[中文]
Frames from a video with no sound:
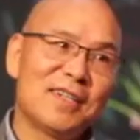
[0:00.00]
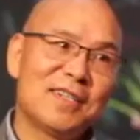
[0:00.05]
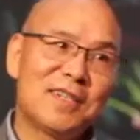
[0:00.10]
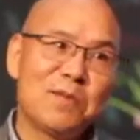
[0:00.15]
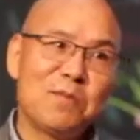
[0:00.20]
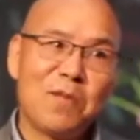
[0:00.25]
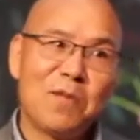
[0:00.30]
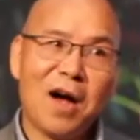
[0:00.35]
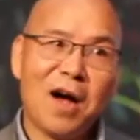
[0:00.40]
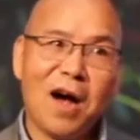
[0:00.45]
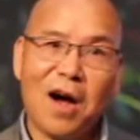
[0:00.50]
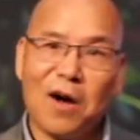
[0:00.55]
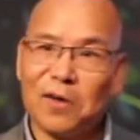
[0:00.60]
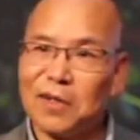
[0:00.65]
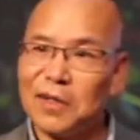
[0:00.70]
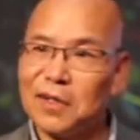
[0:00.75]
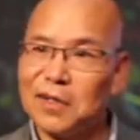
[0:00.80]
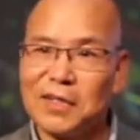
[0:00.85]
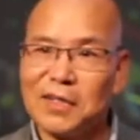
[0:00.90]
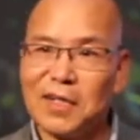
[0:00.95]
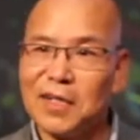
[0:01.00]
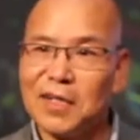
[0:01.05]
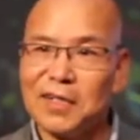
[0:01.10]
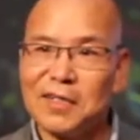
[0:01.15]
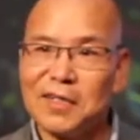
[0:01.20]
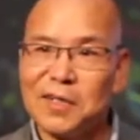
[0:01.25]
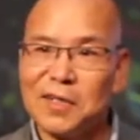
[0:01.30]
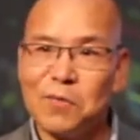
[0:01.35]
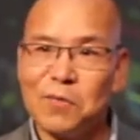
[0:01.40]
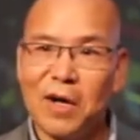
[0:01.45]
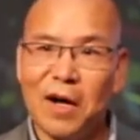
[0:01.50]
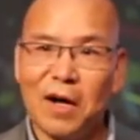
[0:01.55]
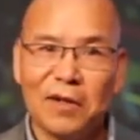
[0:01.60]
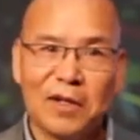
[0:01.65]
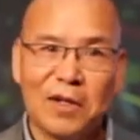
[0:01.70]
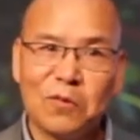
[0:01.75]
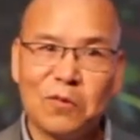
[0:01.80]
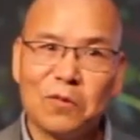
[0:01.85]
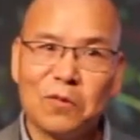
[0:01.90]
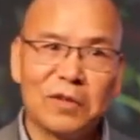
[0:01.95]
这么好的这个这么好
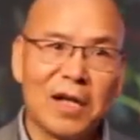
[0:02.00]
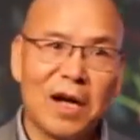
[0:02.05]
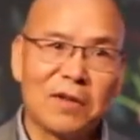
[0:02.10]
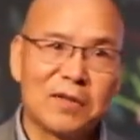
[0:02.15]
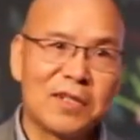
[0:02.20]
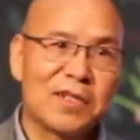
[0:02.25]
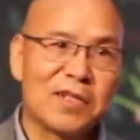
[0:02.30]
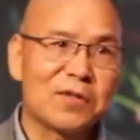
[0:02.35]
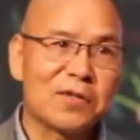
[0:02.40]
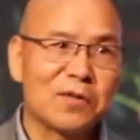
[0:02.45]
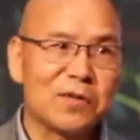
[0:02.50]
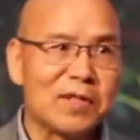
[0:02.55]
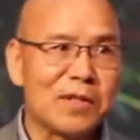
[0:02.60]
的舞蹈技术，